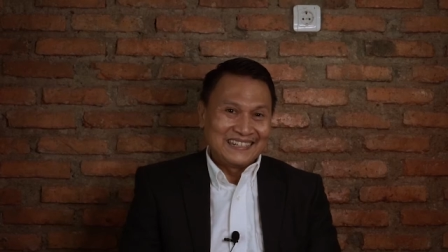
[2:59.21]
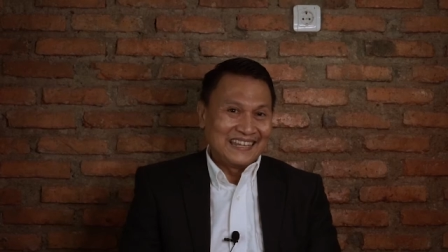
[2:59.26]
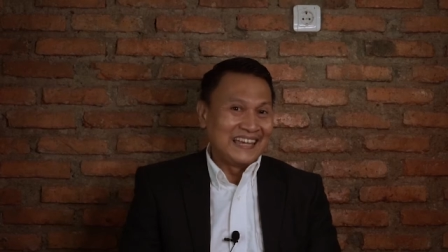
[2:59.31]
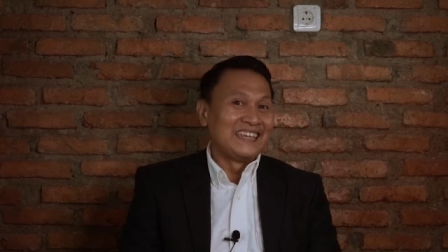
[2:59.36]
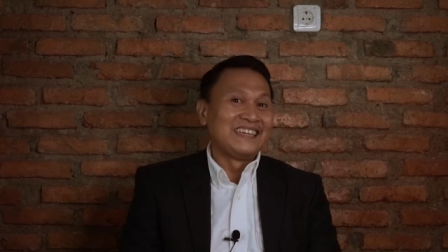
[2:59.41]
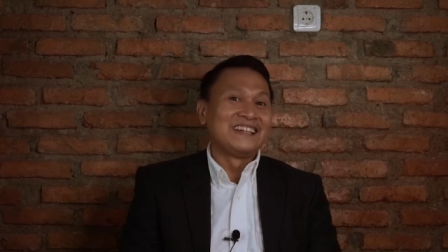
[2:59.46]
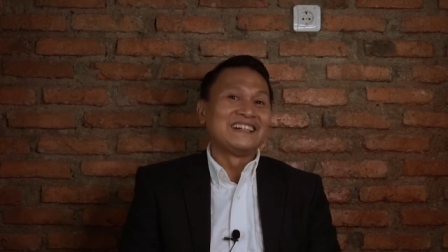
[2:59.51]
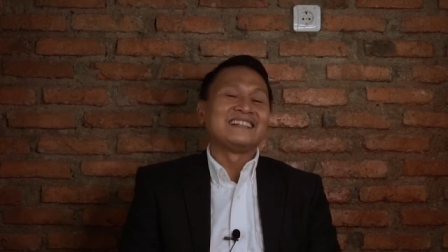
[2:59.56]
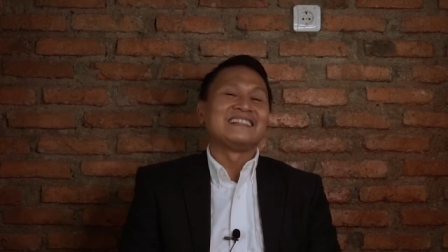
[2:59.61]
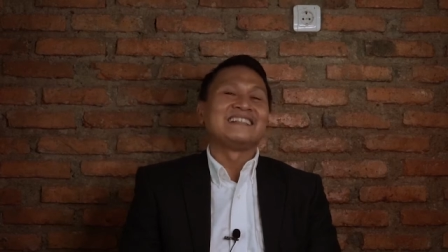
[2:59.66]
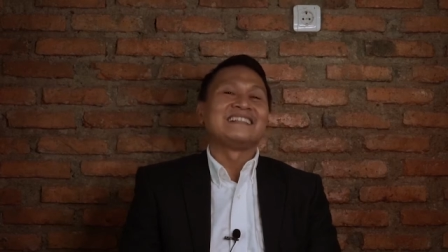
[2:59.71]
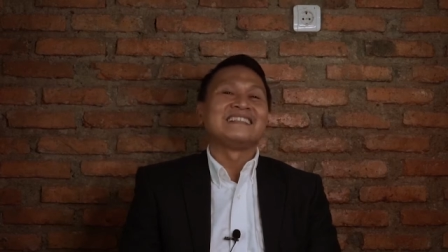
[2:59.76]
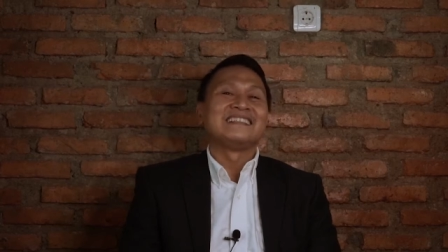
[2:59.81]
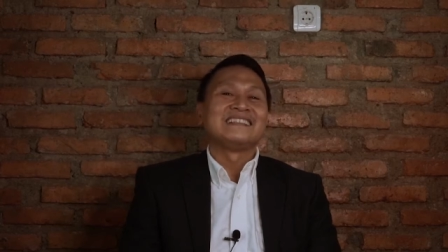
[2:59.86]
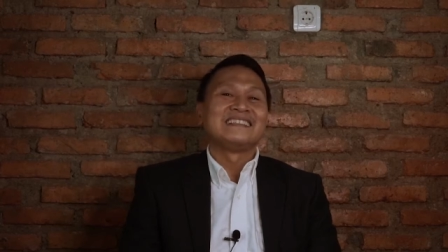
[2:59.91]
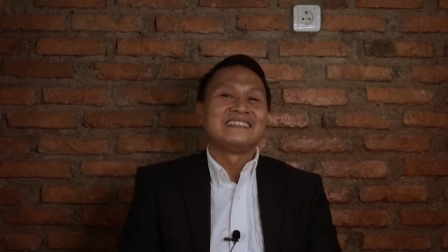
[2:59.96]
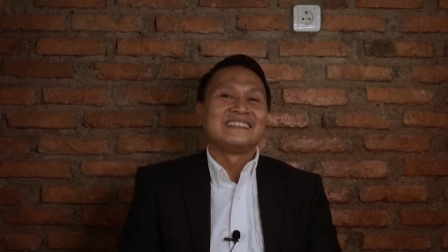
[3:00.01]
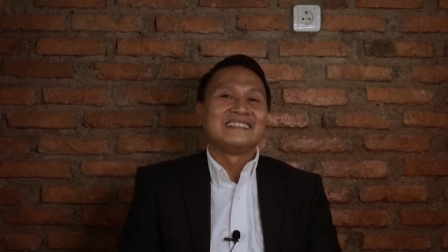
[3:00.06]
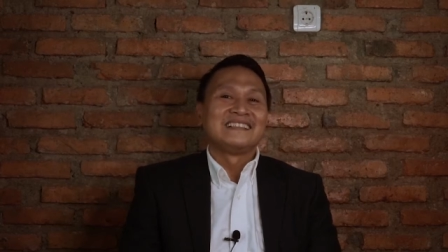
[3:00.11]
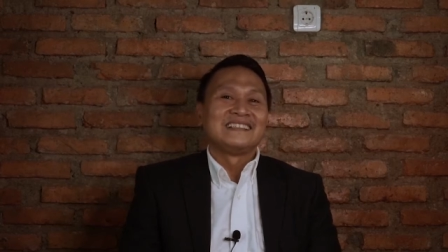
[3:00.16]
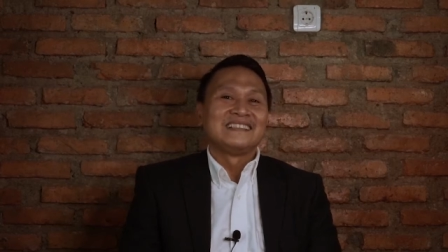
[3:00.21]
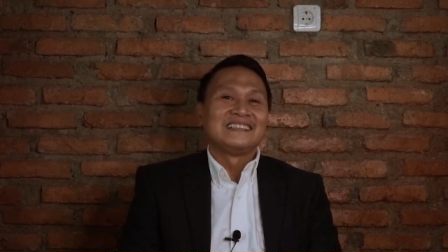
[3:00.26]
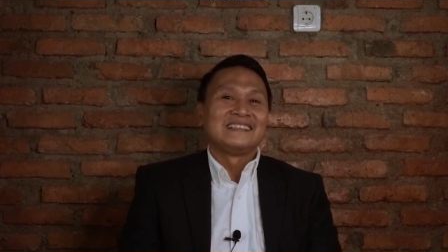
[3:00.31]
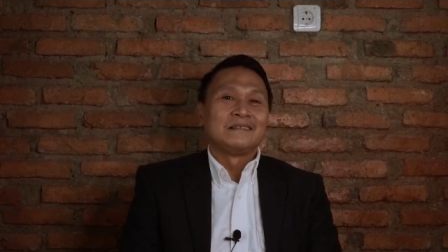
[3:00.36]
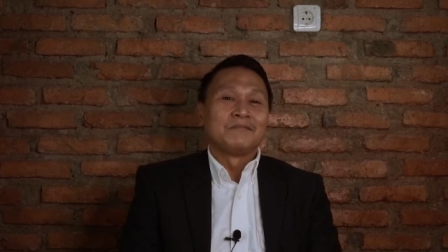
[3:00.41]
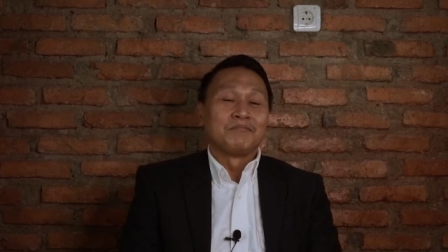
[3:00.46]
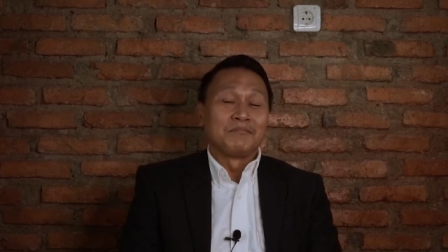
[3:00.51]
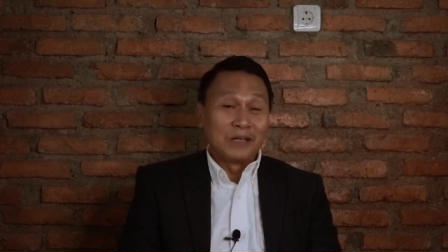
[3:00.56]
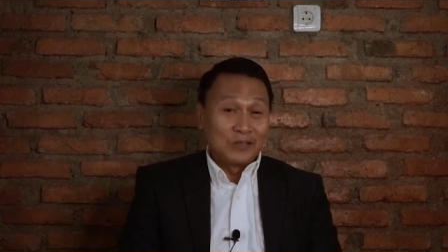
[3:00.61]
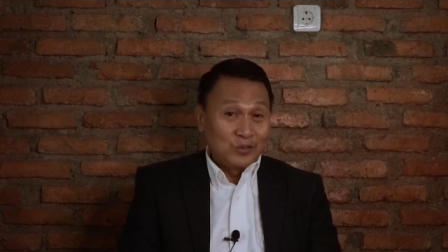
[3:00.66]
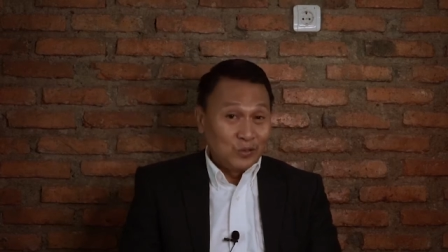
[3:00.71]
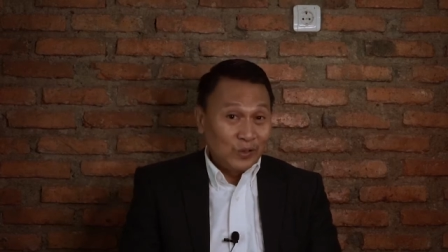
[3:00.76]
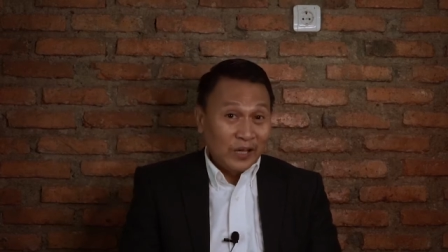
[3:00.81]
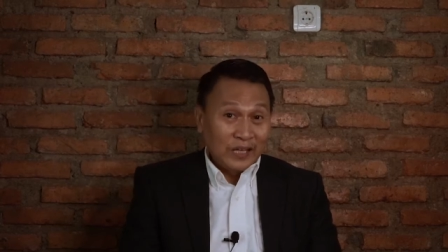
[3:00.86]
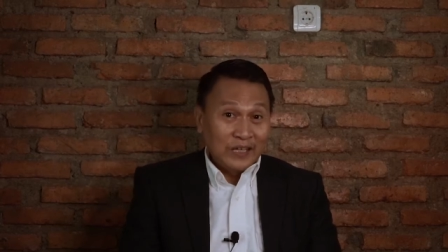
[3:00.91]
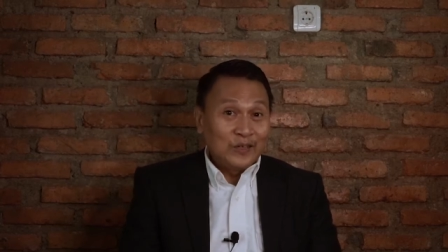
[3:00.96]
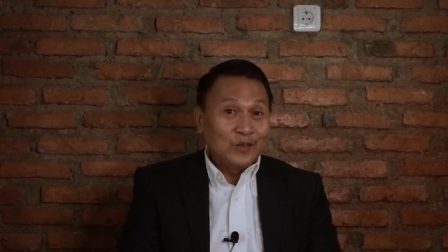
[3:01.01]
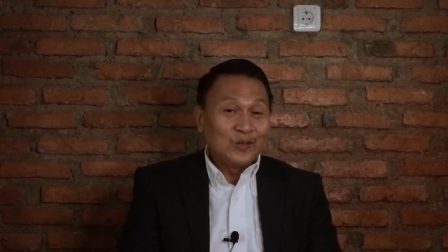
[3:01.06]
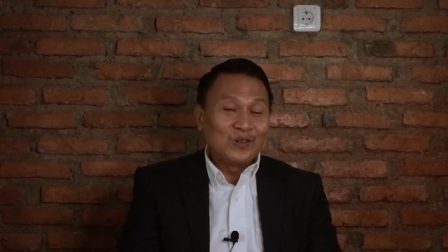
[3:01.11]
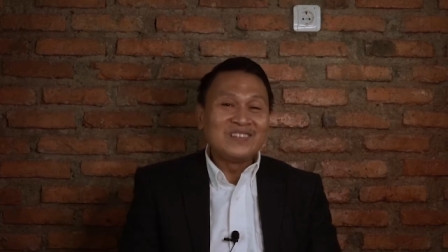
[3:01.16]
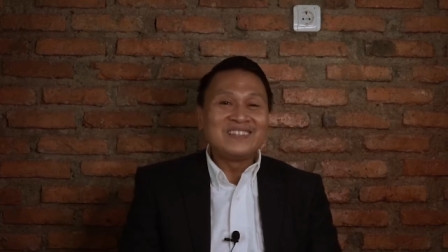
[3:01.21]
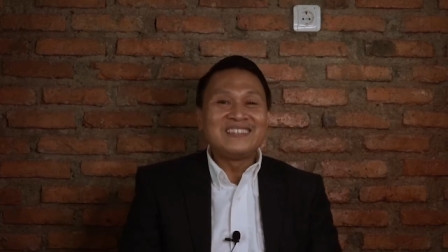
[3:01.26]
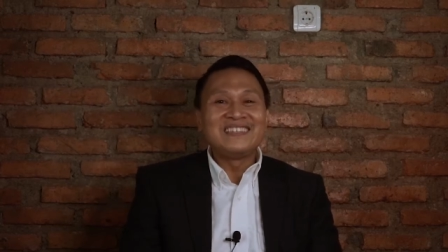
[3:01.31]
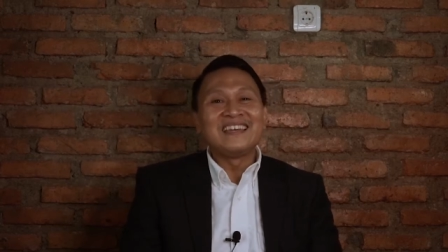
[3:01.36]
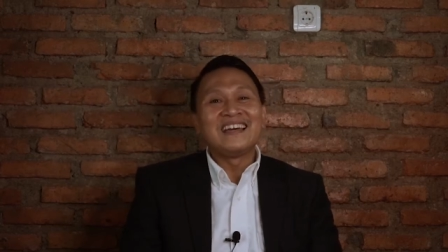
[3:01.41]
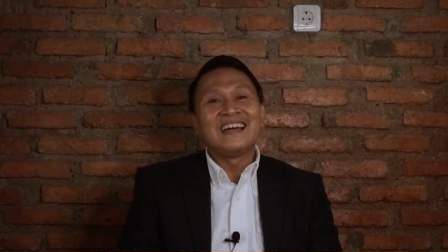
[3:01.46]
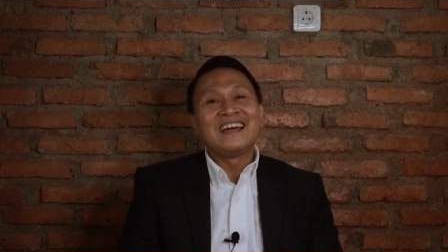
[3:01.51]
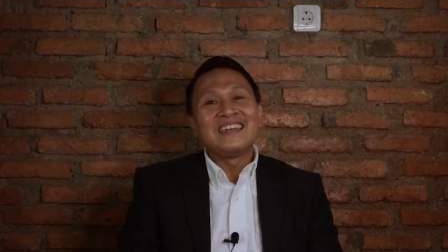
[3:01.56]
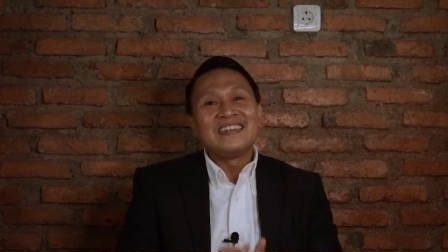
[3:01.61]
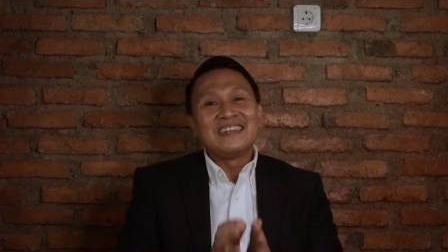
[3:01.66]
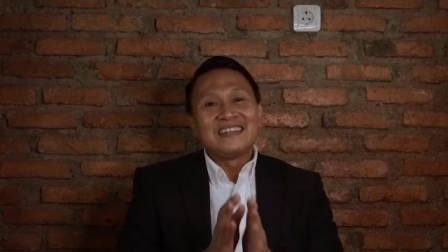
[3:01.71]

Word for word: Ayo, majukan Indonesia